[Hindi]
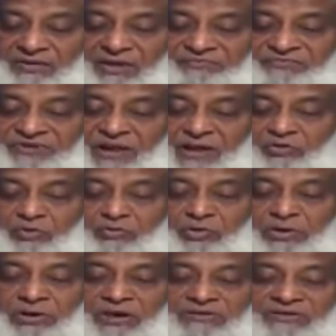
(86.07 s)

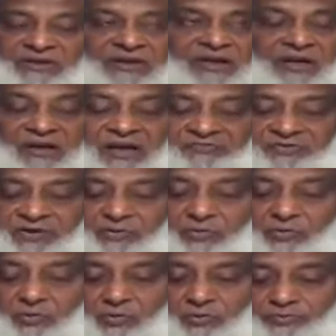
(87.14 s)
यफ़्तनकुमल्लजीन
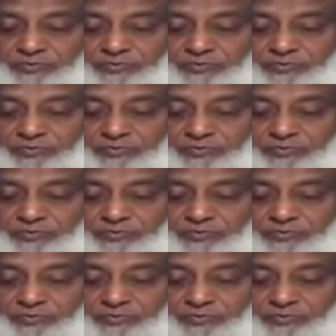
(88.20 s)
कफ़रू